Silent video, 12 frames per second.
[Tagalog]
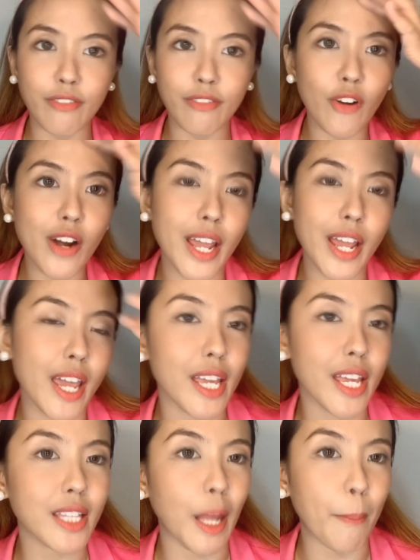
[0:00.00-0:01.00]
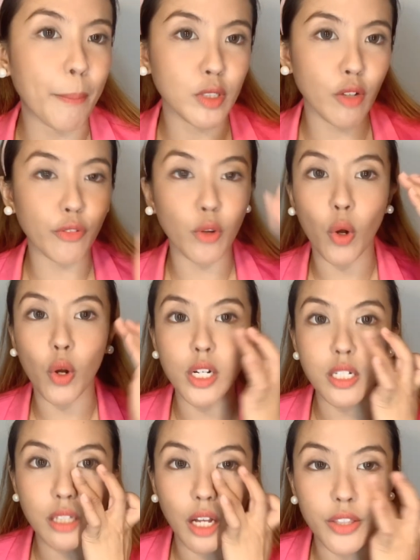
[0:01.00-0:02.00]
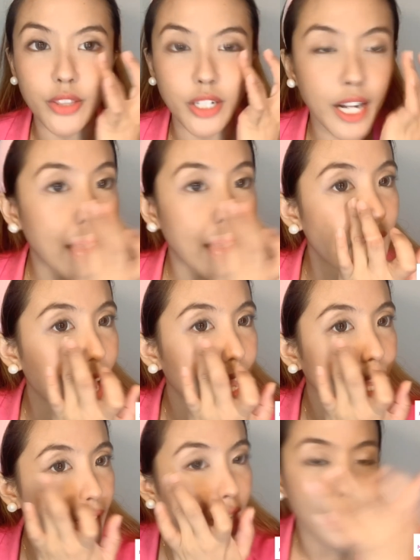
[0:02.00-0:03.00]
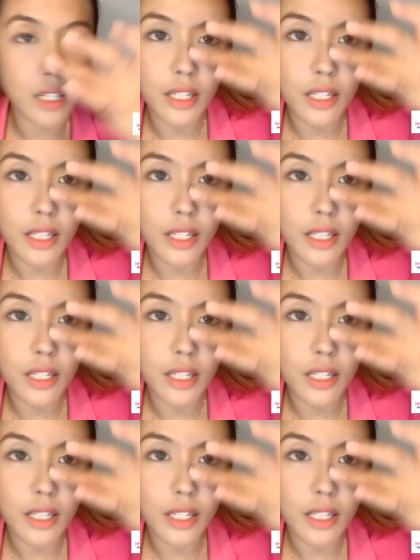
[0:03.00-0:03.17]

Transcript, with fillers: Forehead, tapos of course, under the eye,